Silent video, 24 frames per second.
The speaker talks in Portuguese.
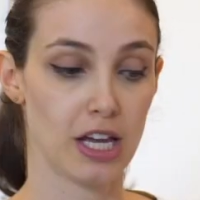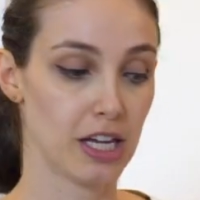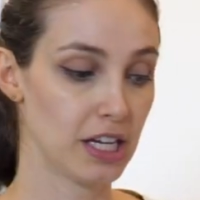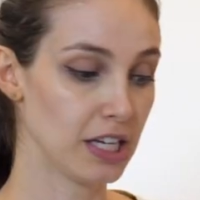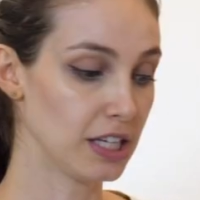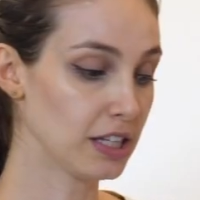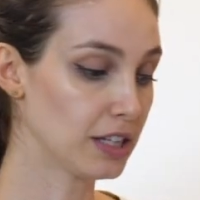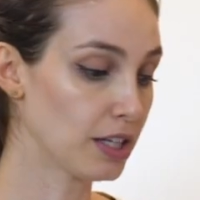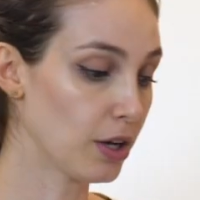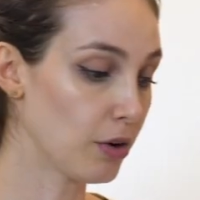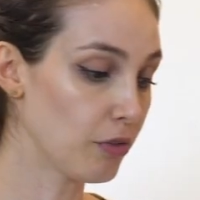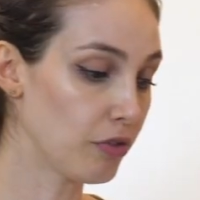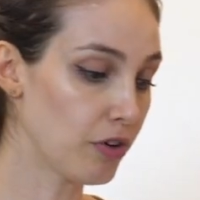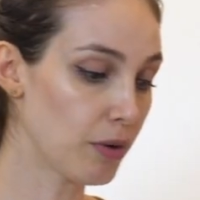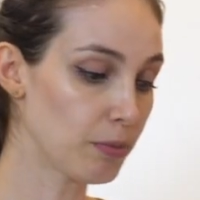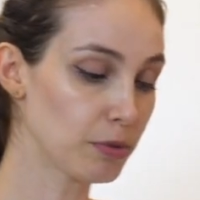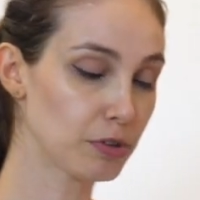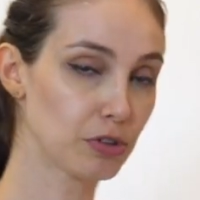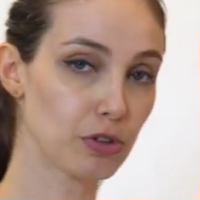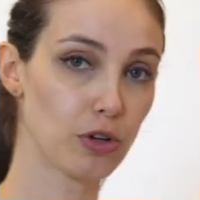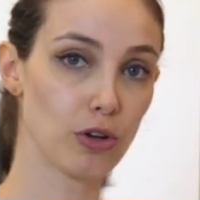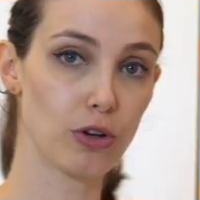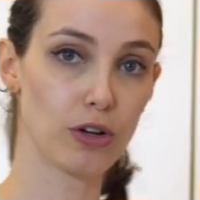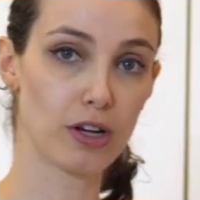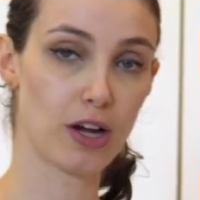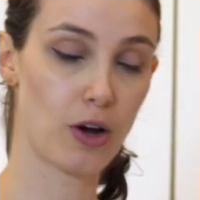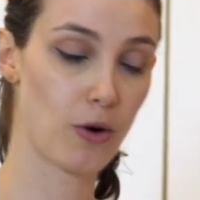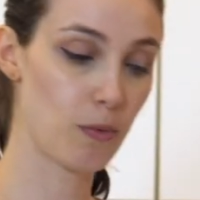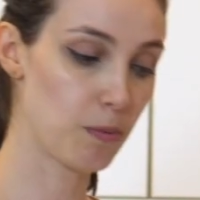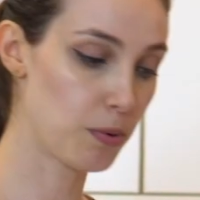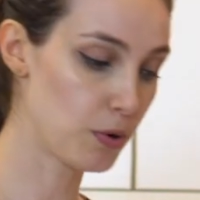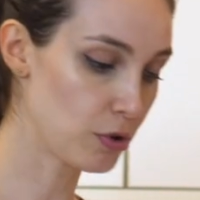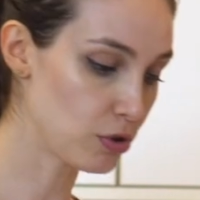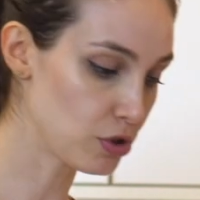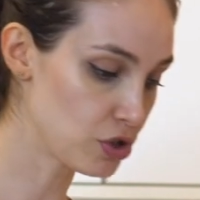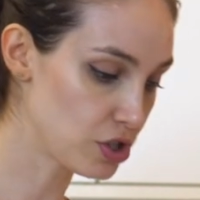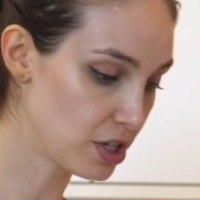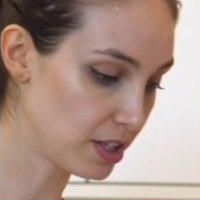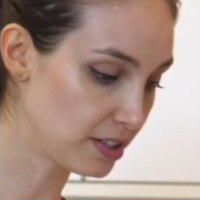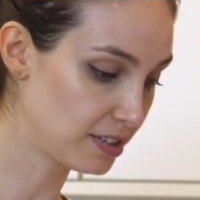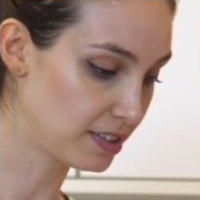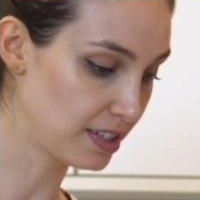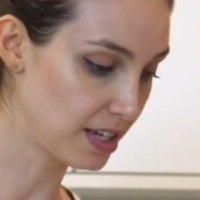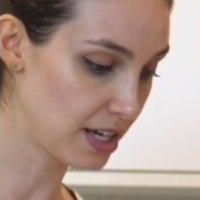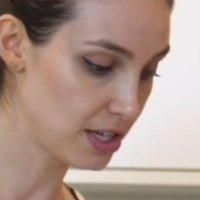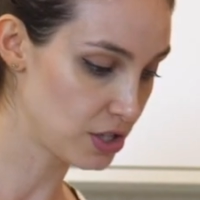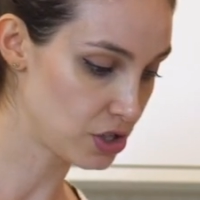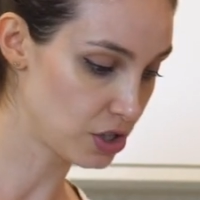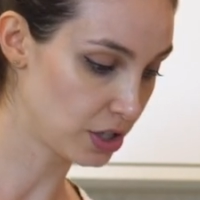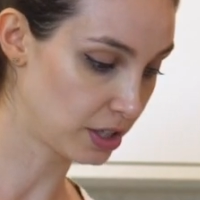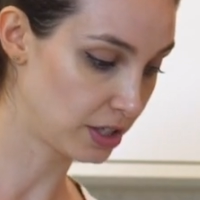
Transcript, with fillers: Então vamos colocar um pouco de azeite